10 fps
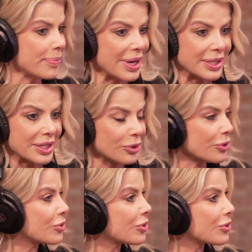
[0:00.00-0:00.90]
Mas e
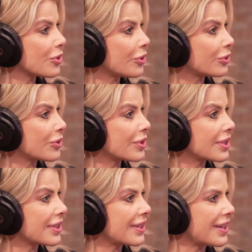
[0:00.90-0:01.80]
todos os
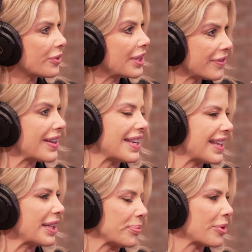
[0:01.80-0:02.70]
outros que eu
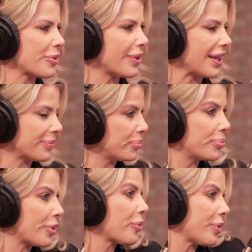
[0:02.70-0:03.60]
deveria ter
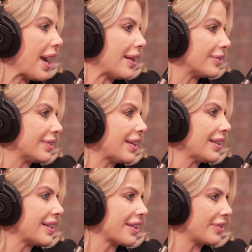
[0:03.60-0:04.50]
procurá-lo, né?